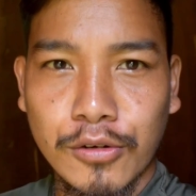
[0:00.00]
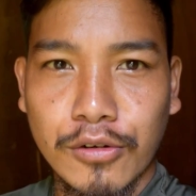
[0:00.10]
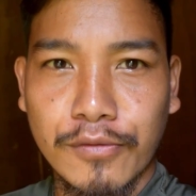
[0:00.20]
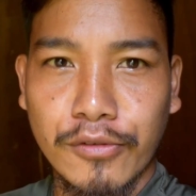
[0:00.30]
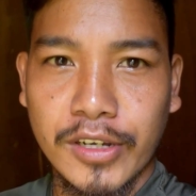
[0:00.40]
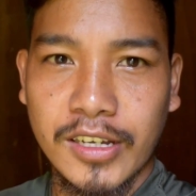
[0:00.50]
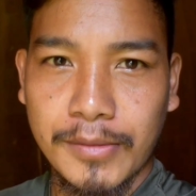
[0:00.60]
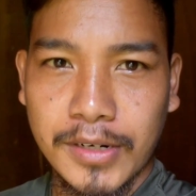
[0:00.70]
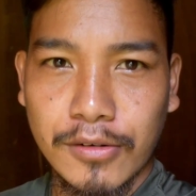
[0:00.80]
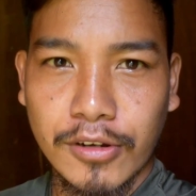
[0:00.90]
और वो है
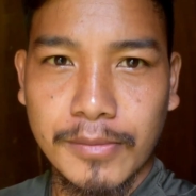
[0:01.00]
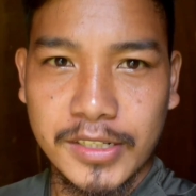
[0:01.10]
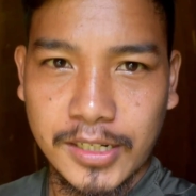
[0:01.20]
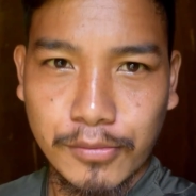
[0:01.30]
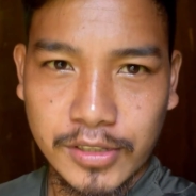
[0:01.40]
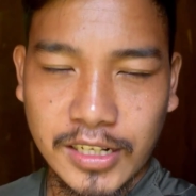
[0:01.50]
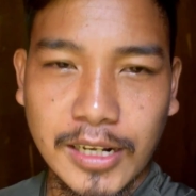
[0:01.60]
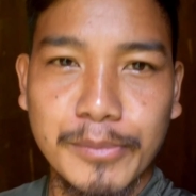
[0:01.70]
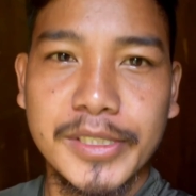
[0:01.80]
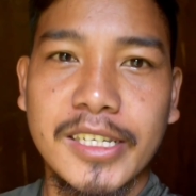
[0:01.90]
हमारा लोकल भाषा में बोलता है
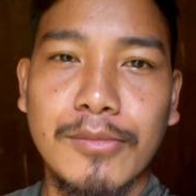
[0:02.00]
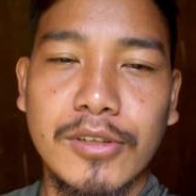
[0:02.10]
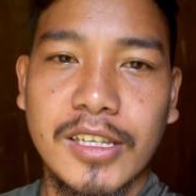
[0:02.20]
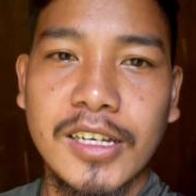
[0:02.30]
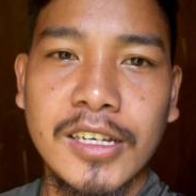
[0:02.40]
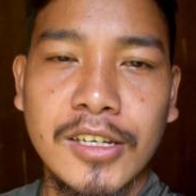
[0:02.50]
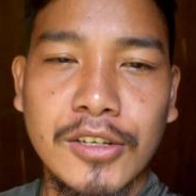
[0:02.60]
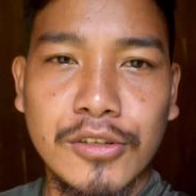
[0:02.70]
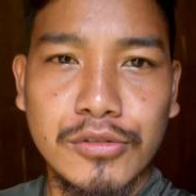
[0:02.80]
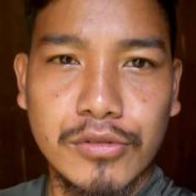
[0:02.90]
लमजई बोलता है
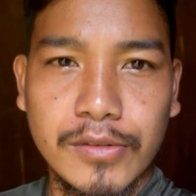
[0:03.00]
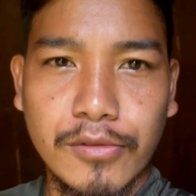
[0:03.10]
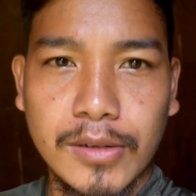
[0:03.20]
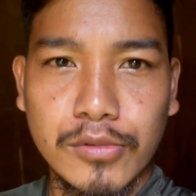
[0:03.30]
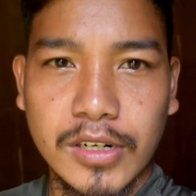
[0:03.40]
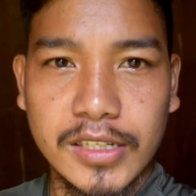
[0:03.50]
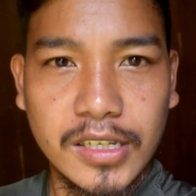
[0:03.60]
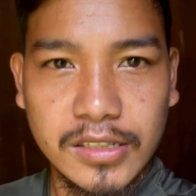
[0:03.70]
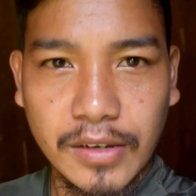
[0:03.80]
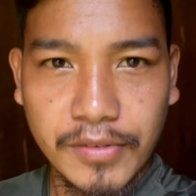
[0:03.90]
जो कि वो हम लोग रास्ता
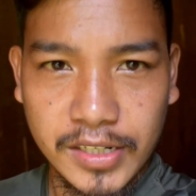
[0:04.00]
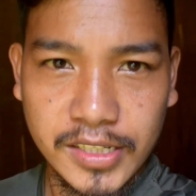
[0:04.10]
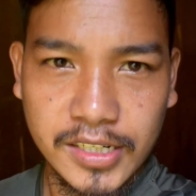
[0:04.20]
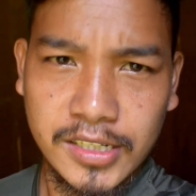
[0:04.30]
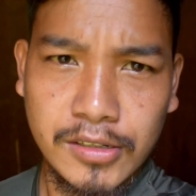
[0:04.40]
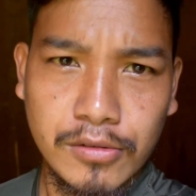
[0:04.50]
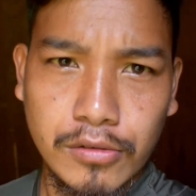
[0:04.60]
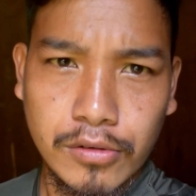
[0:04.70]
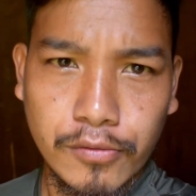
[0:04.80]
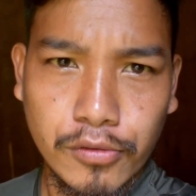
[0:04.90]
साफ करने जाएगा
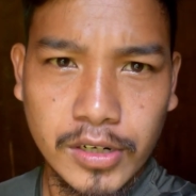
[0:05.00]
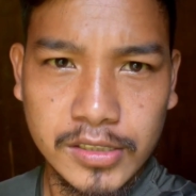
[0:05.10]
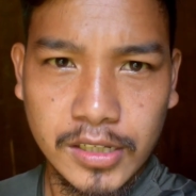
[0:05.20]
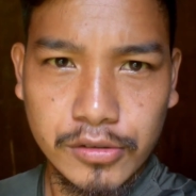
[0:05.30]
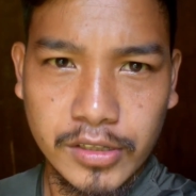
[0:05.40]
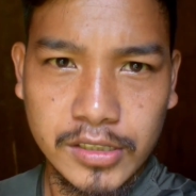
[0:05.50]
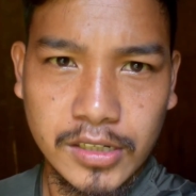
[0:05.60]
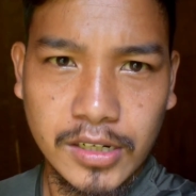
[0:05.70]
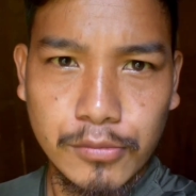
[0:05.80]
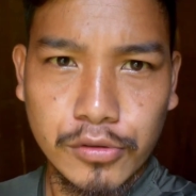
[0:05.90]
और वो रास्ता जो है
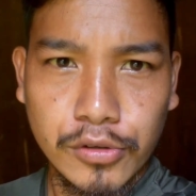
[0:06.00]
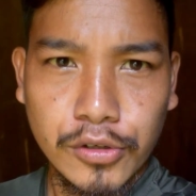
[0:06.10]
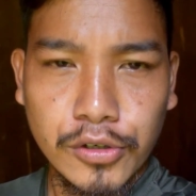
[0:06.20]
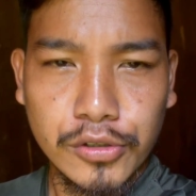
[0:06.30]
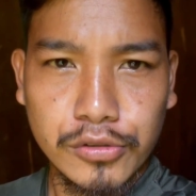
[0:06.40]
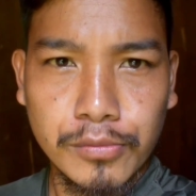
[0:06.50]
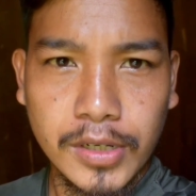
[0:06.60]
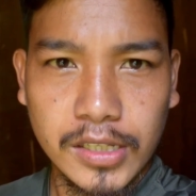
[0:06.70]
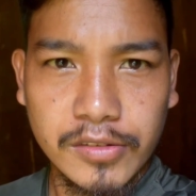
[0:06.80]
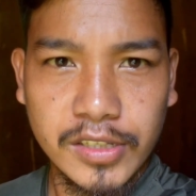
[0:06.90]
जहाँ हम लोग जूम
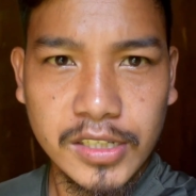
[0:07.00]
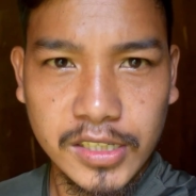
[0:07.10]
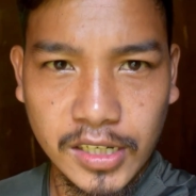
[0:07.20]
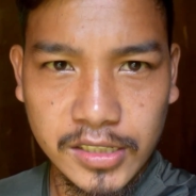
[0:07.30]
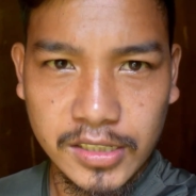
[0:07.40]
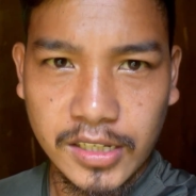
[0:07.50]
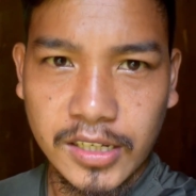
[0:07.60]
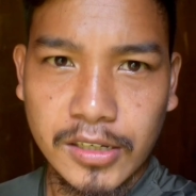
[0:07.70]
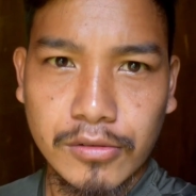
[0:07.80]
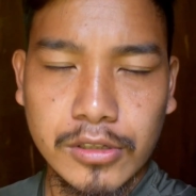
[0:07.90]
कल्टिवेशन किया जाता
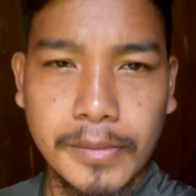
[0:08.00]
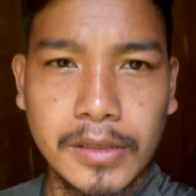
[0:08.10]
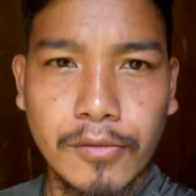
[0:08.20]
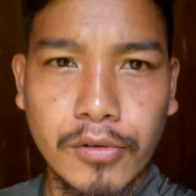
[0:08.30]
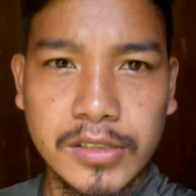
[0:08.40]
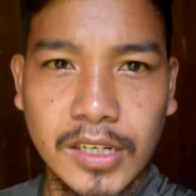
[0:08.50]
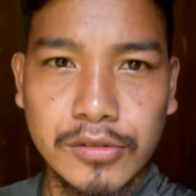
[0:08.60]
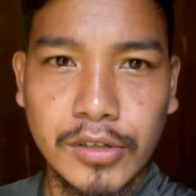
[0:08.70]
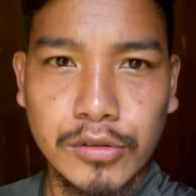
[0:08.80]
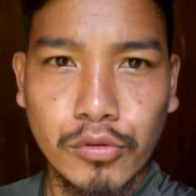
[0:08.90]
है उसके बाद वो रास्ता
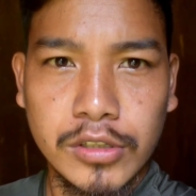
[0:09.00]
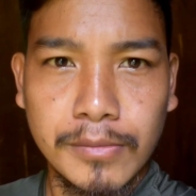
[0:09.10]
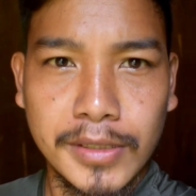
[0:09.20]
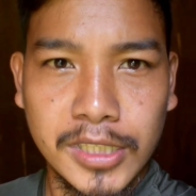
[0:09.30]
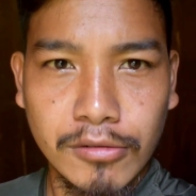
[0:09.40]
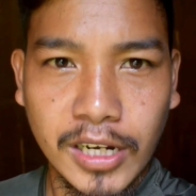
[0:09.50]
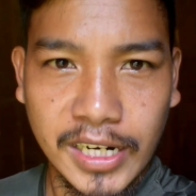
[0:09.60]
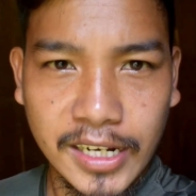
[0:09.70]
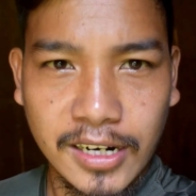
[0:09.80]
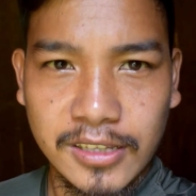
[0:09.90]
जो है दो तीन बस्ती को
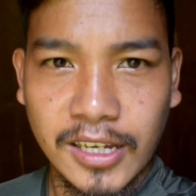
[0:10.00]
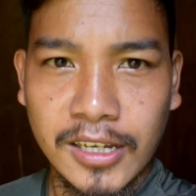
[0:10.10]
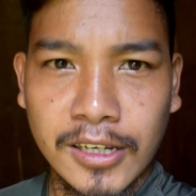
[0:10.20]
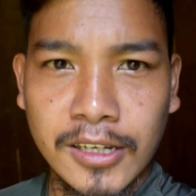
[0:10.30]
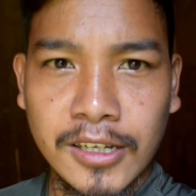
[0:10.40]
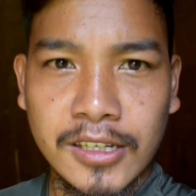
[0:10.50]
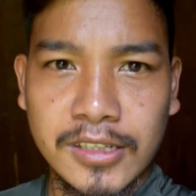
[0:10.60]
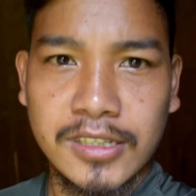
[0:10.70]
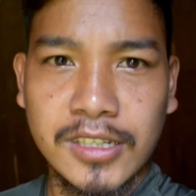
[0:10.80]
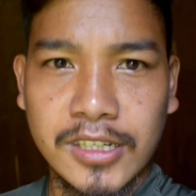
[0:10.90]
कनेक्ट करता है
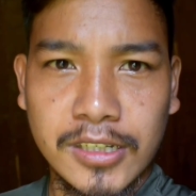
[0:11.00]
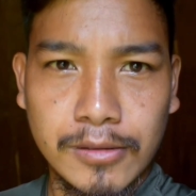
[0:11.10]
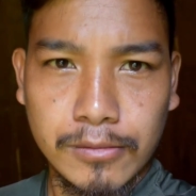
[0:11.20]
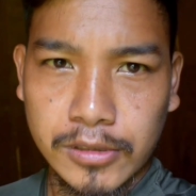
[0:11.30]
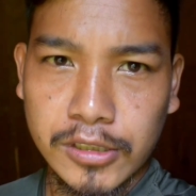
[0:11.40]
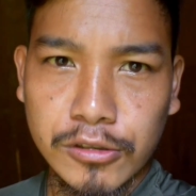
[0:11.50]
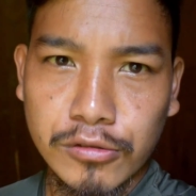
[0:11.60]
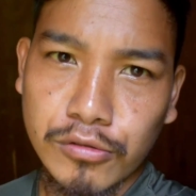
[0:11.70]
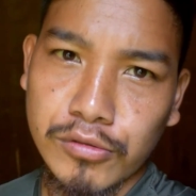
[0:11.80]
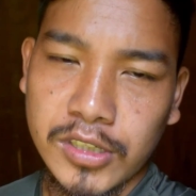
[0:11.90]
जैसे कि
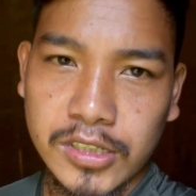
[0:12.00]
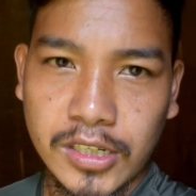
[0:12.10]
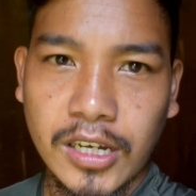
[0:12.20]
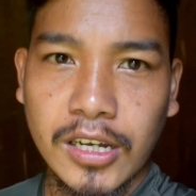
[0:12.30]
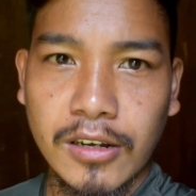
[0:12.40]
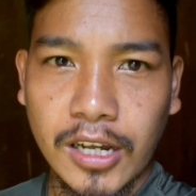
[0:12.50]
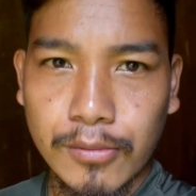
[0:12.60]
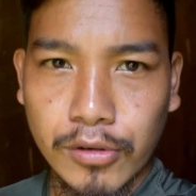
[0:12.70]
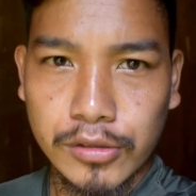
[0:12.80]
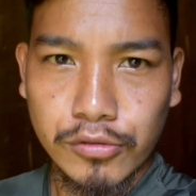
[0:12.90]
नीनू नीसा
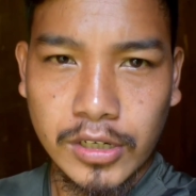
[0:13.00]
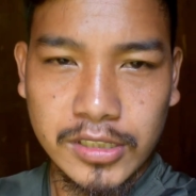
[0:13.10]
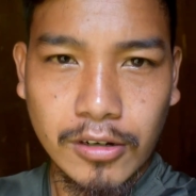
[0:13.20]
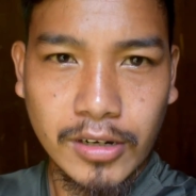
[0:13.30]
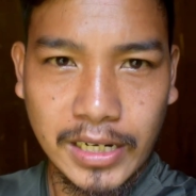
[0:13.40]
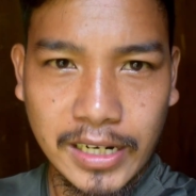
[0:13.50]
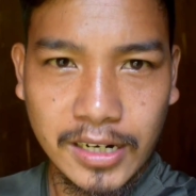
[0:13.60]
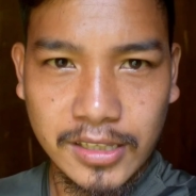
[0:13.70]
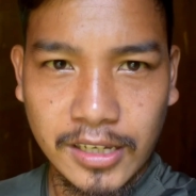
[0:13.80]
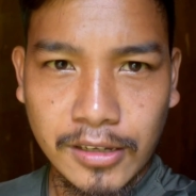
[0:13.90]
हुआ जो रास्ता को कनेक्ट
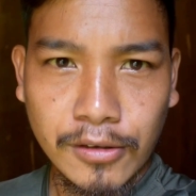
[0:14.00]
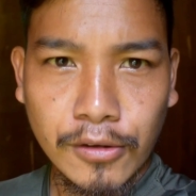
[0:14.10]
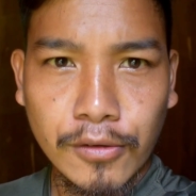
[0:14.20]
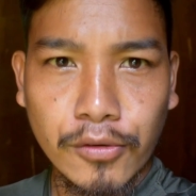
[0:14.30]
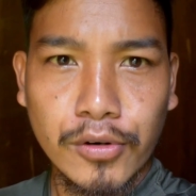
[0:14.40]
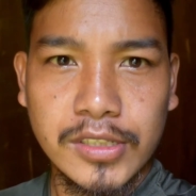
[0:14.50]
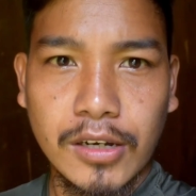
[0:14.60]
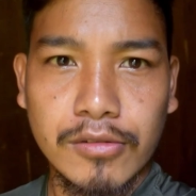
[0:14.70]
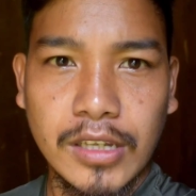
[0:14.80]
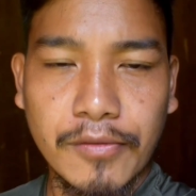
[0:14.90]
करता है वो रास्ता
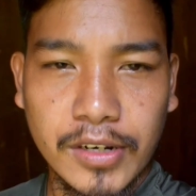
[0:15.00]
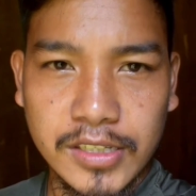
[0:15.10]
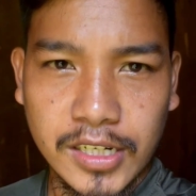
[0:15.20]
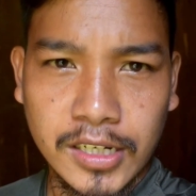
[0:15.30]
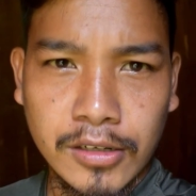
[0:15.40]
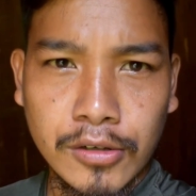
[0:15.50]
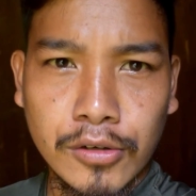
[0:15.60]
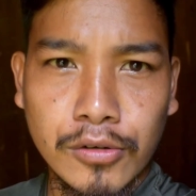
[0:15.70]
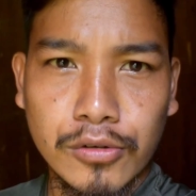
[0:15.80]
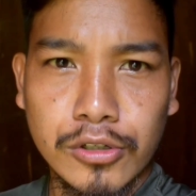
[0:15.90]
को साफ करने जाएगा
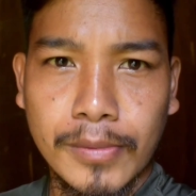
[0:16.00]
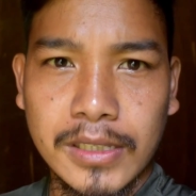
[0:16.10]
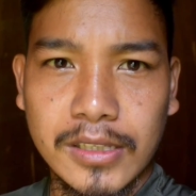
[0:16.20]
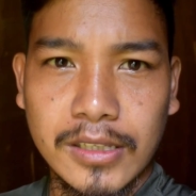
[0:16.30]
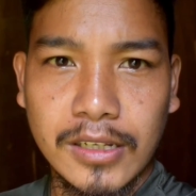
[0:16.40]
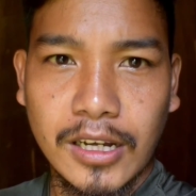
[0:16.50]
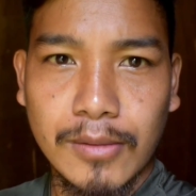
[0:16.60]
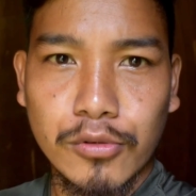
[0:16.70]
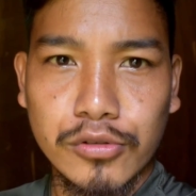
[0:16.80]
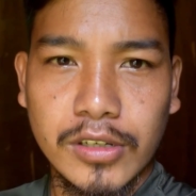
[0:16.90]
उसके बाद हम
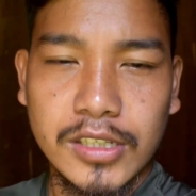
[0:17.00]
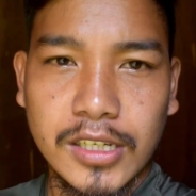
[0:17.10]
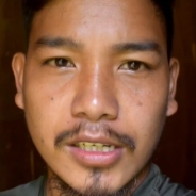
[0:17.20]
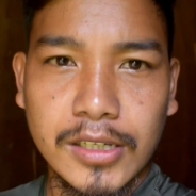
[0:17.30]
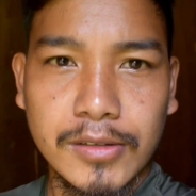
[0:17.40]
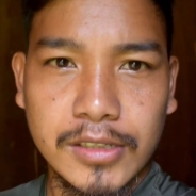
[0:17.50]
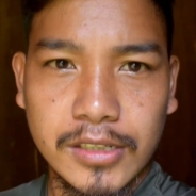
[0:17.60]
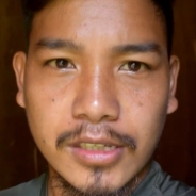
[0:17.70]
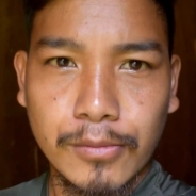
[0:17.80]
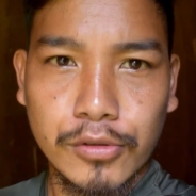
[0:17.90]
लोग जो है ये
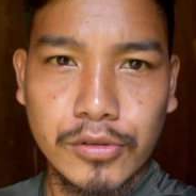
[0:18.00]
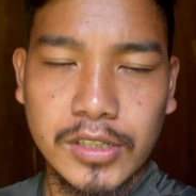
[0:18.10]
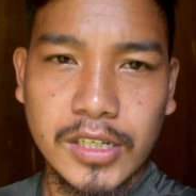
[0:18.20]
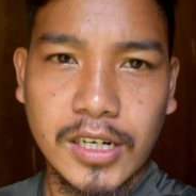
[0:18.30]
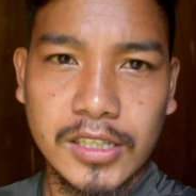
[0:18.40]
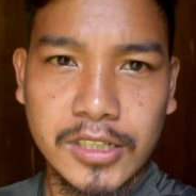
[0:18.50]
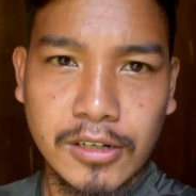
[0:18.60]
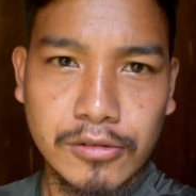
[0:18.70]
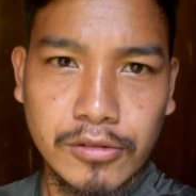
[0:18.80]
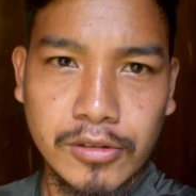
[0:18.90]
सिस्टम को जो है ये कल्चर
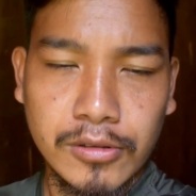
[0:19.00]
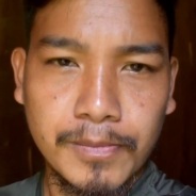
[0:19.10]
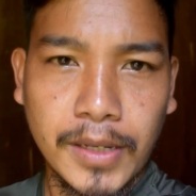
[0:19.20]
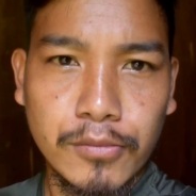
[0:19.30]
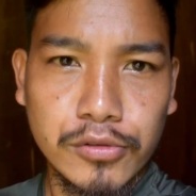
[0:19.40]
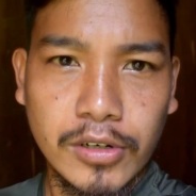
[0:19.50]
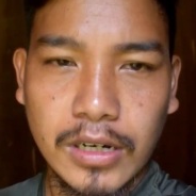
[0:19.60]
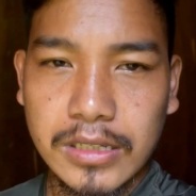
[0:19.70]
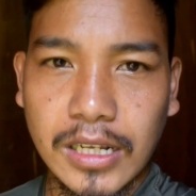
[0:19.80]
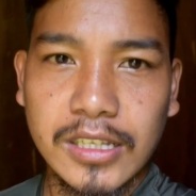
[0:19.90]
को जो है हम लोग जो
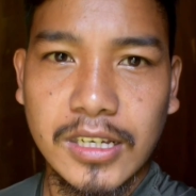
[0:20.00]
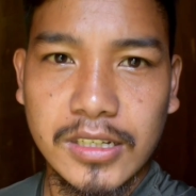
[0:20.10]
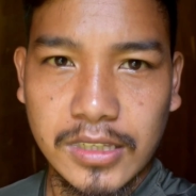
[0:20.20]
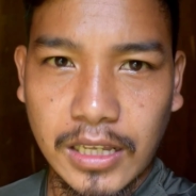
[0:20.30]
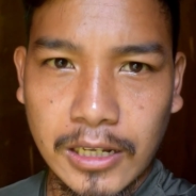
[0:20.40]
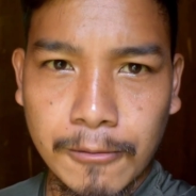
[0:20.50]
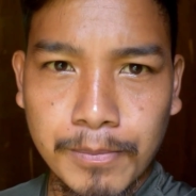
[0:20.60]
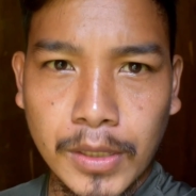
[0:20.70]
हर साल किया जाता है